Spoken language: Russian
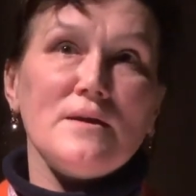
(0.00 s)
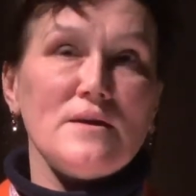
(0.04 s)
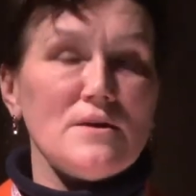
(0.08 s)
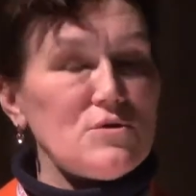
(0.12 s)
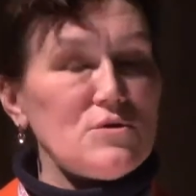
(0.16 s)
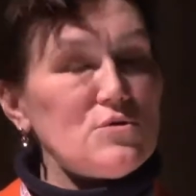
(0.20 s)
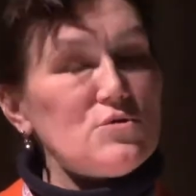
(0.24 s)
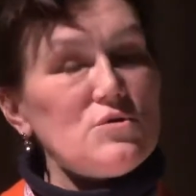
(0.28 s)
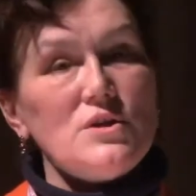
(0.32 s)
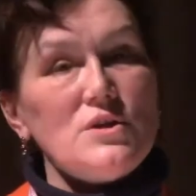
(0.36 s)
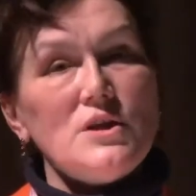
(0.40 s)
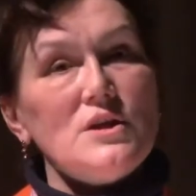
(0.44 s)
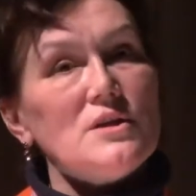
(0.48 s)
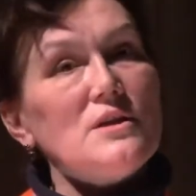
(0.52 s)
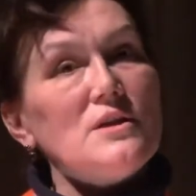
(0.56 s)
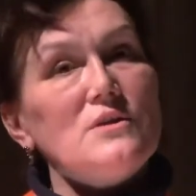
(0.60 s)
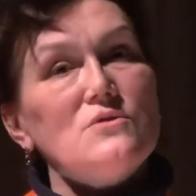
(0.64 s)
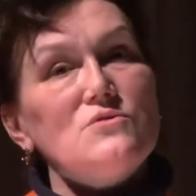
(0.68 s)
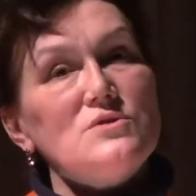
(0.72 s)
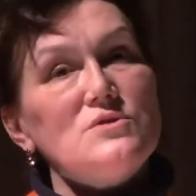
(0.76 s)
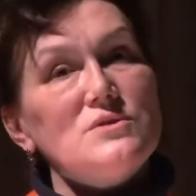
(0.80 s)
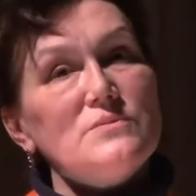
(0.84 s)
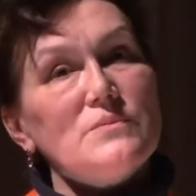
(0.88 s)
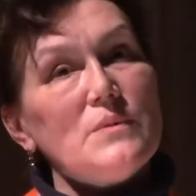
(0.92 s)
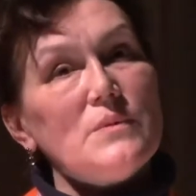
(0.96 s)
Я говорю, нет,
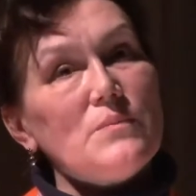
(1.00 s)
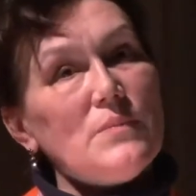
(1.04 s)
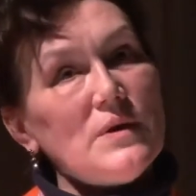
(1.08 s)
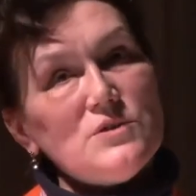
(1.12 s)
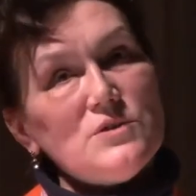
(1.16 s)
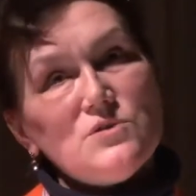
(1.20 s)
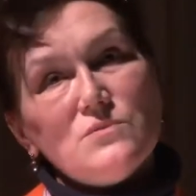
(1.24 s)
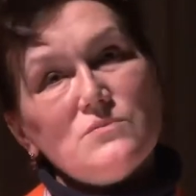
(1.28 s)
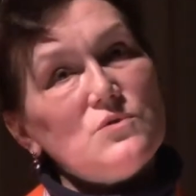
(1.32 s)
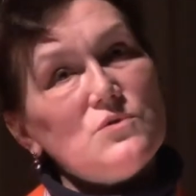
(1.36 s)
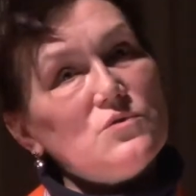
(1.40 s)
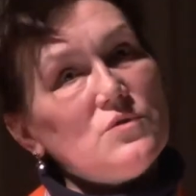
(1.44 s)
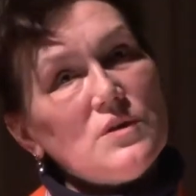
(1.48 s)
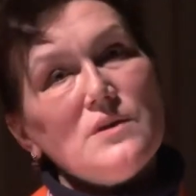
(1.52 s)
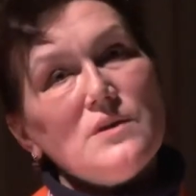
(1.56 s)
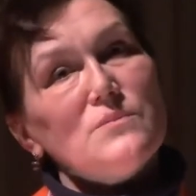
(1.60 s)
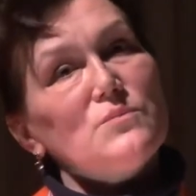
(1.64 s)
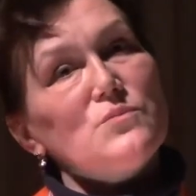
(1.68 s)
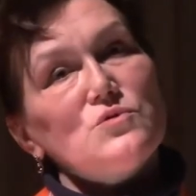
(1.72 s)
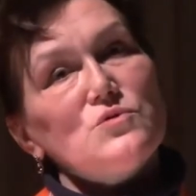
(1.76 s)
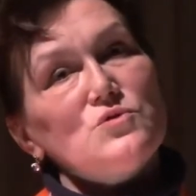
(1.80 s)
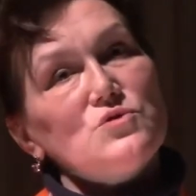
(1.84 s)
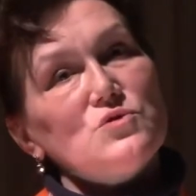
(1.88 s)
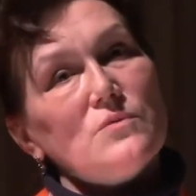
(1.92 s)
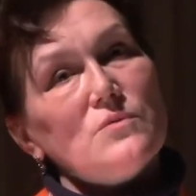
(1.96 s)
люди, мы пойдем другим
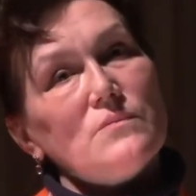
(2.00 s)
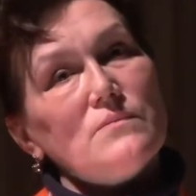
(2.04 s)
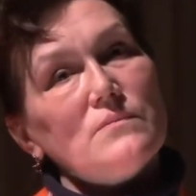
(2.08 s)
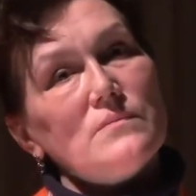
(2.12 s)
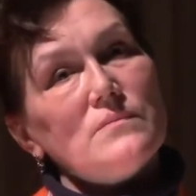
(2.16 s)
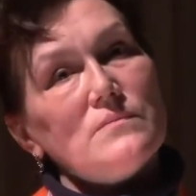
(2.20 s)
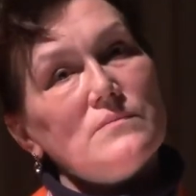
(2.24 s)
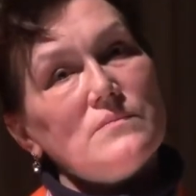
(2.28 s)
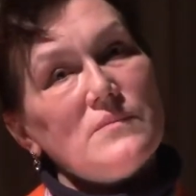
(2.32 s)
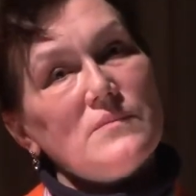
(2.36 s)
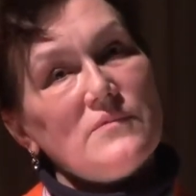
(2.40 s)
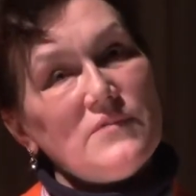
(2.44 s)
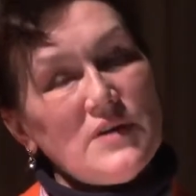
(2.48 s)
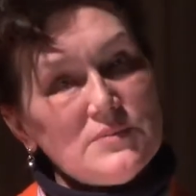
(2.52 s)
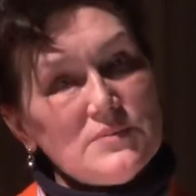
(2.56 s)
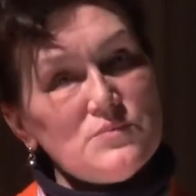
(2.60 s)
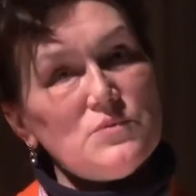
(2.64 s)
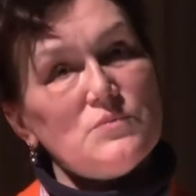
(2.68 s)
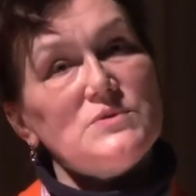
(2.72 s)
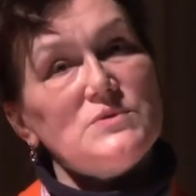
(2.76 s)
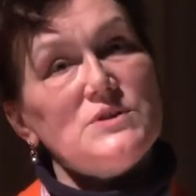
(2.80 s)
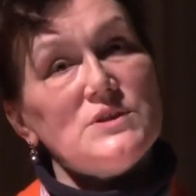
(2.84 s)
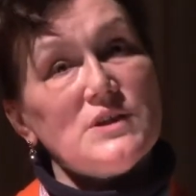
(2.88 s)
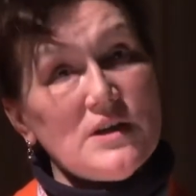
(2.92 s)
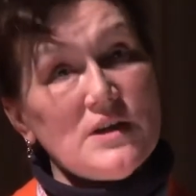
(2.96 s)
путем
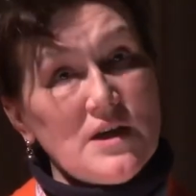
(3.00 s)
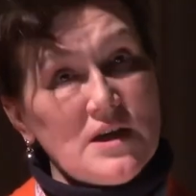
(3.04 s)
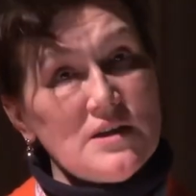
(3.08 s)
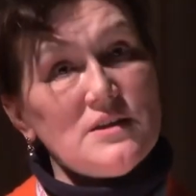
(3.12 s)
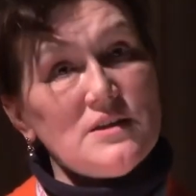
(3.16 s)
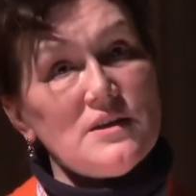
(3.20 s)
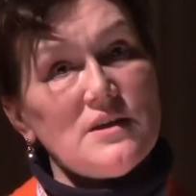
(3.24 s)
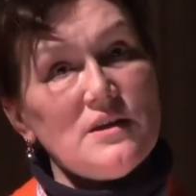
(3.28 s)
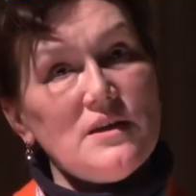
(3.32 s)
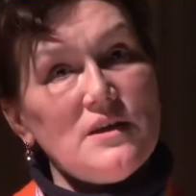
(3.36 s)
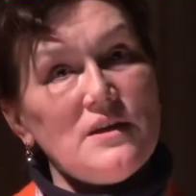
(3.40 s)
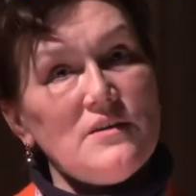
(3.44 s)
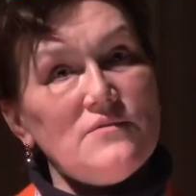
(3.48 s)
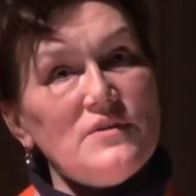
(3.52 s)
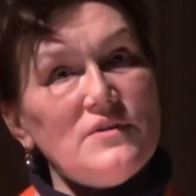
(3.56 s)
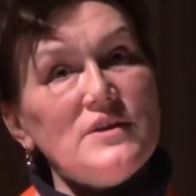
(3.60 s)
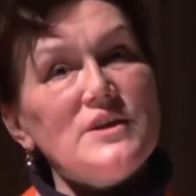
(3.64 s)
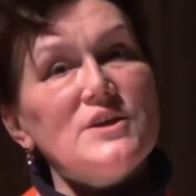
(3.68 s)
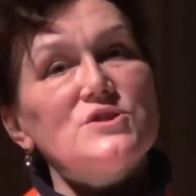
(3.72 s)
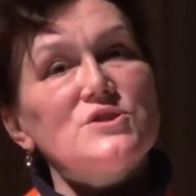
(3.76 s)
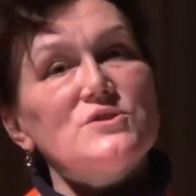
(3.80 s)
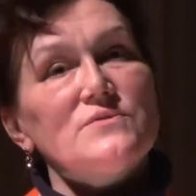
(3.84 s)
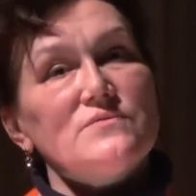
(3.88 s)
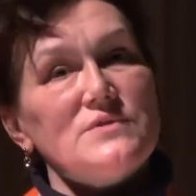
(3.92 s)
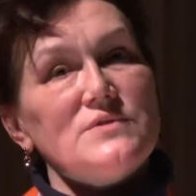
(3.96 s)
возьмем секаторы и
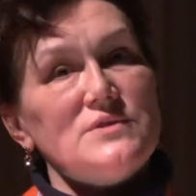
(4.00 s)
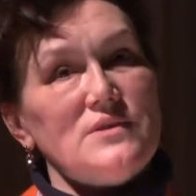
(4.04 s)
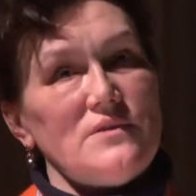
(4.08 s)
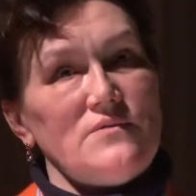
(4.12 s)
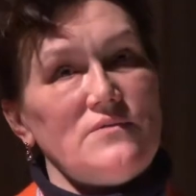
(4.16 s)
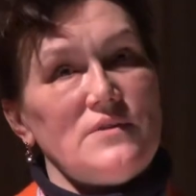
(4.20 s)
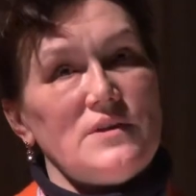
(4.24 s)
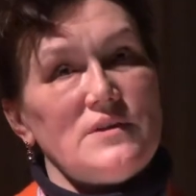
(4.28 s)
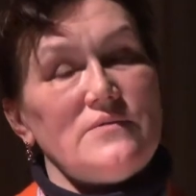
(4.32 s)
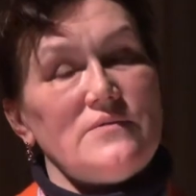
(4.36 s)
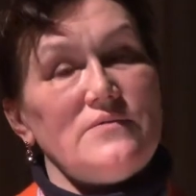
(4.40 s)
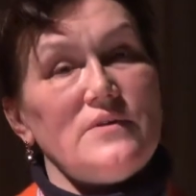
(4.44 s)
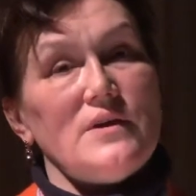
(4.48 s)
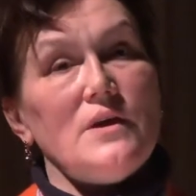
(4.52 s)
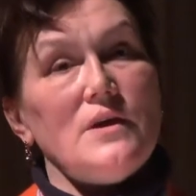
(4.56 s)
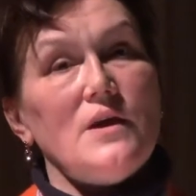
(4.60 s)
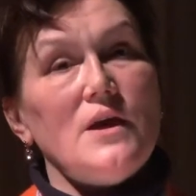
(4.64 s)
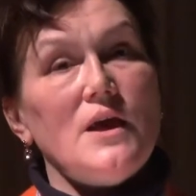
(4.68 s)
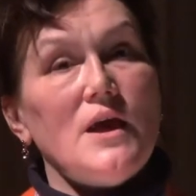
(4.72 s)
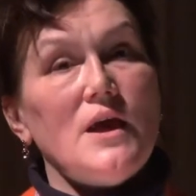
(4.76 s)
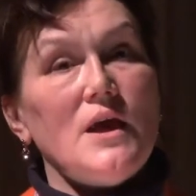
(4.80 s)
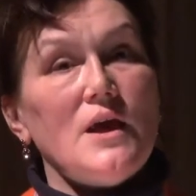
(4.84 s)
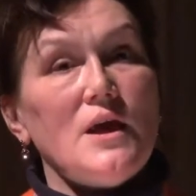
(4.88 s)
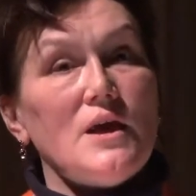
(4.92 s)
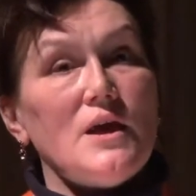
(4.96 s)
вырежем все ветви.
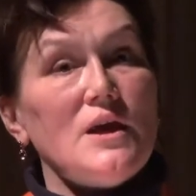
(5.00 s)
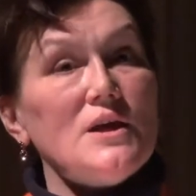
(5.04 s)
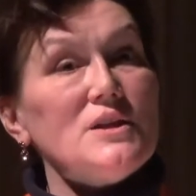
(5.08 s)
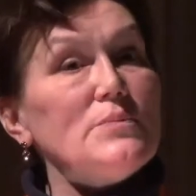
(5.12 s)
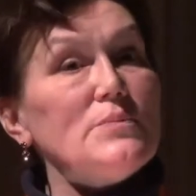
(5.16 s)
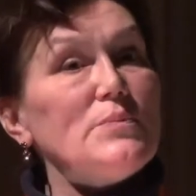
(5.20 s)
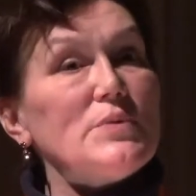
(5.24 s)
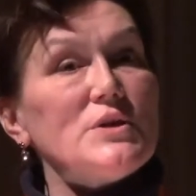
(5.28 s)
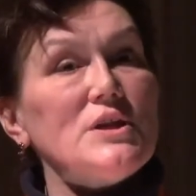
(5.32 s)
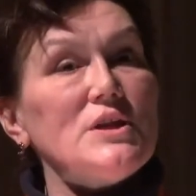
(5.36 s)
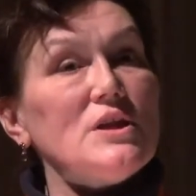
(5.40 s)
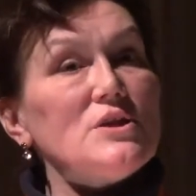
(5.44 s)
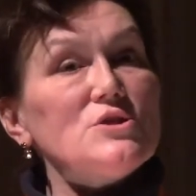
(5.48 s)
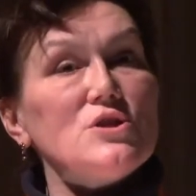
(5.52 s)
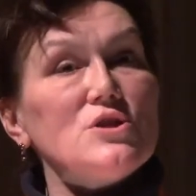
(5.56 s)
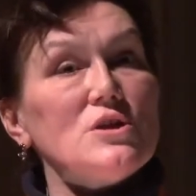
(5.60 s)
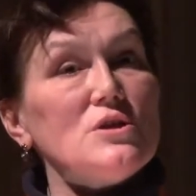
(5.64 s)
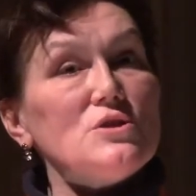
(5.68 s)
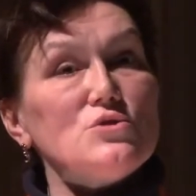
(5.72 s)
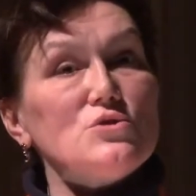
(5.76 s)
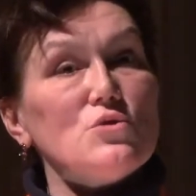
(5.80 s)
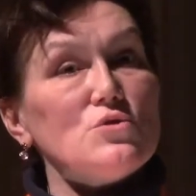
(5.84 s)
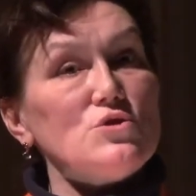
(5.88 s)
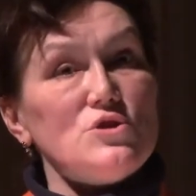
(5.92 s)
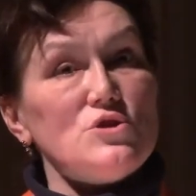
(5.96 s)
И это
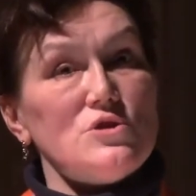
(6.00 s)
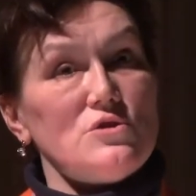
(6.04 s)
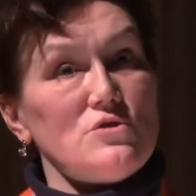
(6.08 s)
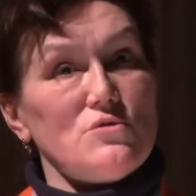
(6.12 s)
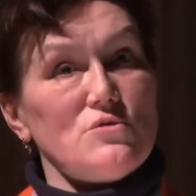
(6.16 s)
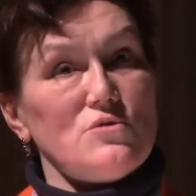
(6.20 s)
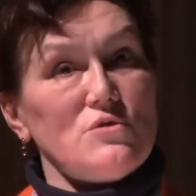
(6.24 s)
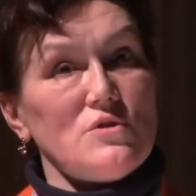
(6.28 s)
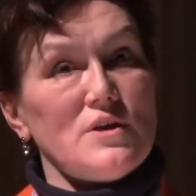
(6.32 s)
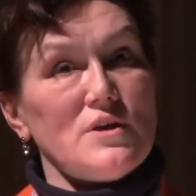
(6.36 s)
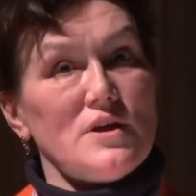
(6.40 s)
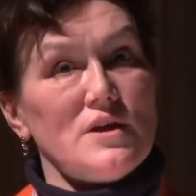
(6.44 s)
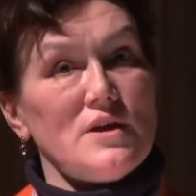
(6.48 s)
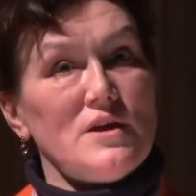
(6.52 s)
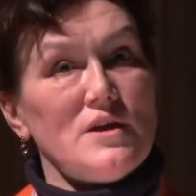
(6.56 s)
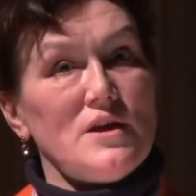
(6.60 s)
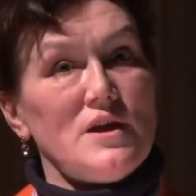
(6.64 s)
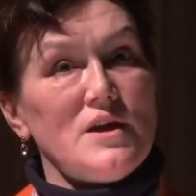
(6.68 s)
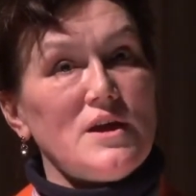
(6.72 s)
продолжалось очень долго.